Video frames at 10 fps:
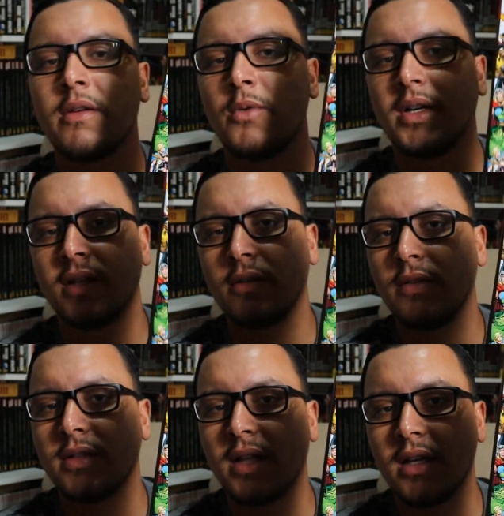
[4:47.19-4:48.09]
Quarteto
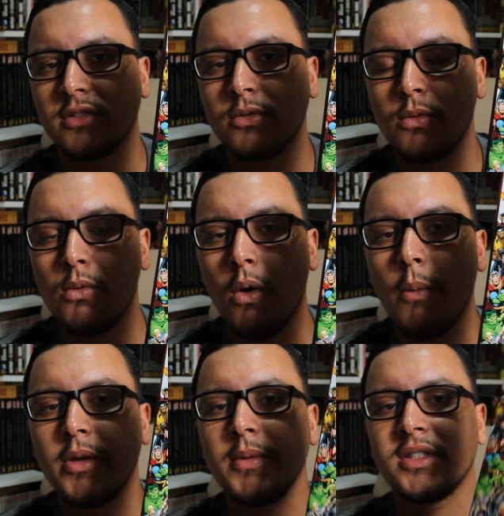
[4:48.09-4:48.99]
Fantástico, o
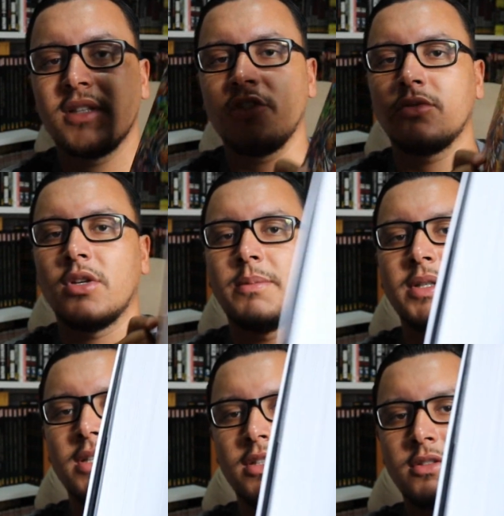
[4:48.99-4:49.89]
ônibus da editora
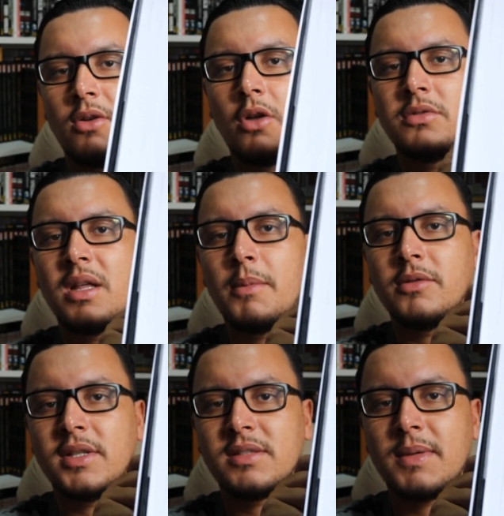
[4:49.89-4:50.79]
Panini. Olha o
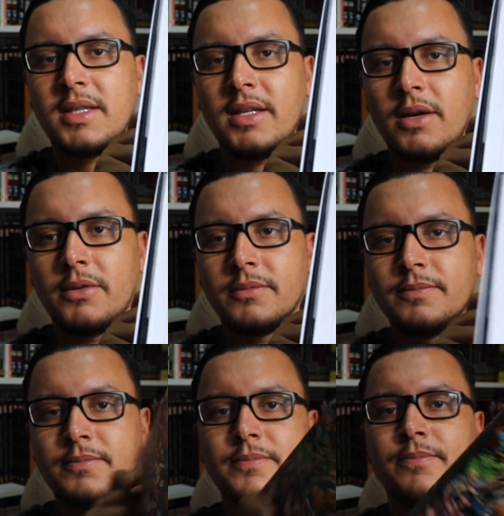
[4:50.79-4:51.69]
tamanho desse material.
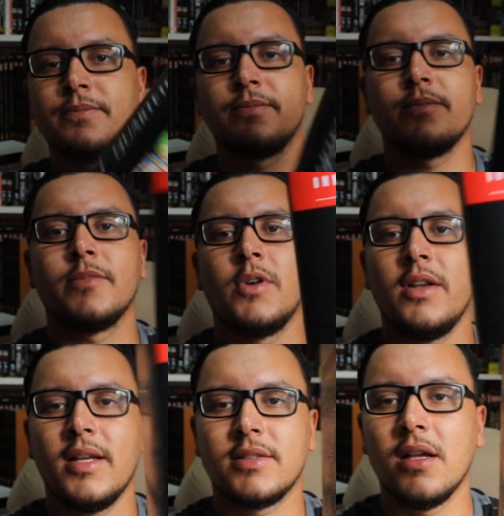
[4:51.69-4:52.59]

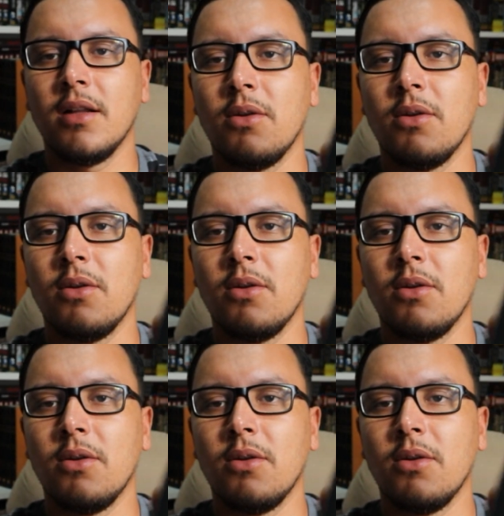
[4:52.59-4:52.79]
Olha essa